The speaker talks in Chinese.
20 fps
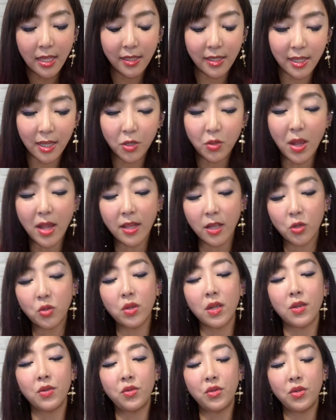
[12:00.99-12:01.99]
结算的
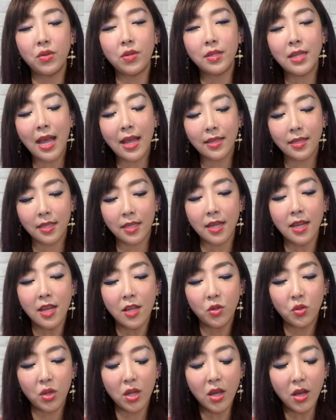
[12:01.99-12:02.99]
顺序，这样子
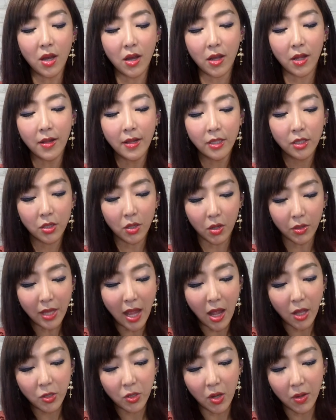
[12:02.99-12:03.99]
最后走
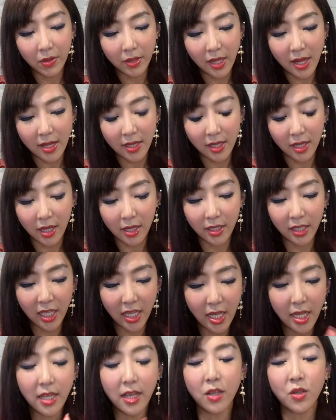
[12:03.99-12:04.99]
到终点的
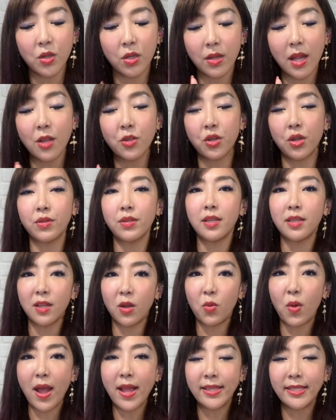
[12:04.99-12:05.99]
第一个走到终点的
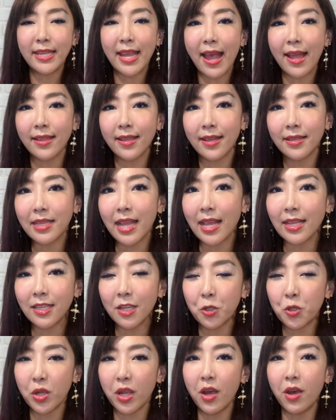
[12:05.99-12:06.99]
玩家呢，才
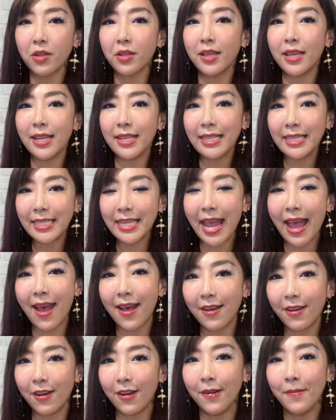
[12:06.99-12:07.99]
是最后的赢
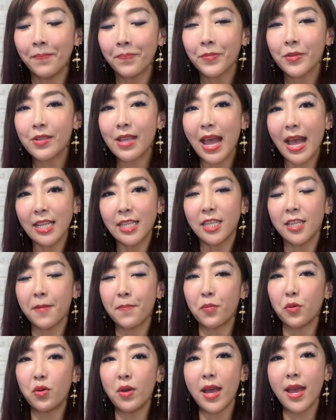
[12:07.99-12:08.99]
家哦。所以他其实
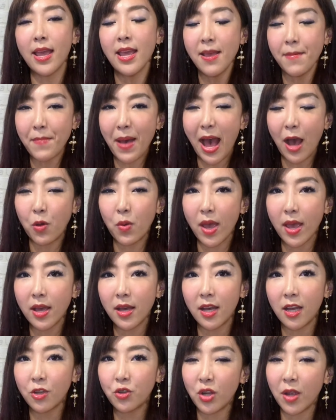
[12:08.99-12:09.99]
不会把回
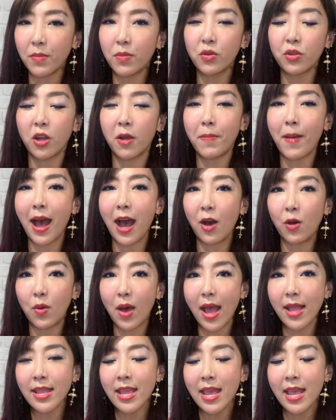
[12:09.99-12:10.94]
合全部都跑完，